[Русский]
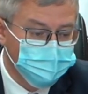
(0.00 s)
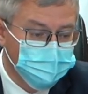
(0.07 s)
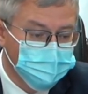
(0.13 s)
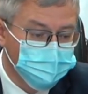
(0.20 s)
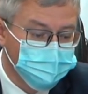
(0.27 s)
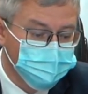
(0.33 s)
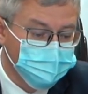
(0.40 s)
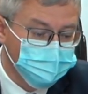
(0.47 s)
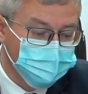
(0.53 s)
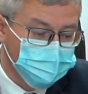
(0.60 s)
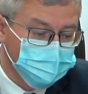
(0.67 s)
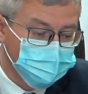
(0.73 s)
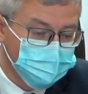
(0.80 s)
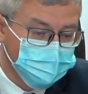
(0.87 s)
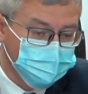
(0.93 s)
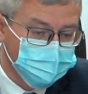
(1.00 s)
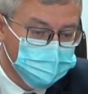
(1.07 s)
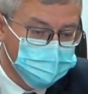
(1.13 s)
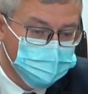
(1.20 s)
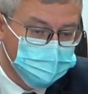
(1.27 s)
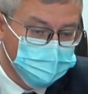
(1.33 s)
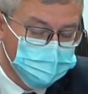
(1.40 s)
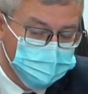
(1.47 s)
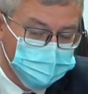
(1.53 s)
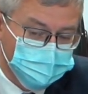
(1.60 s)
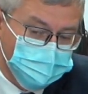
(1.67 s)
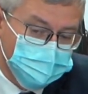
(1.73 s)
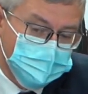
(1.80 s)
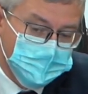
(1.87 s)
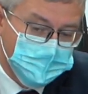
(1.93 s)
Безусловно, это главная задача,
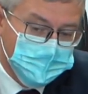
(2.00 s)
но,